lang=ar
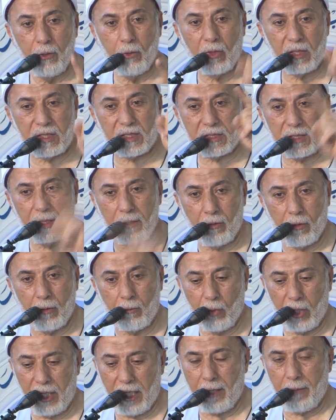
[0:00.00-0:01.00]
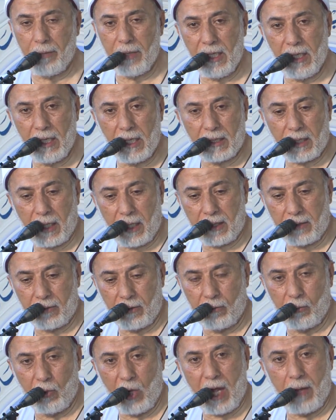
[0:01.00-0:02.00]
يوصلهم والنبي
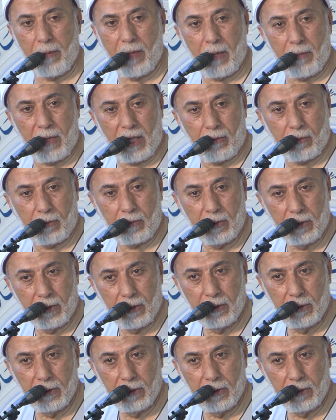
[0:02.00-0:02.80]
تحتهم وأمامهم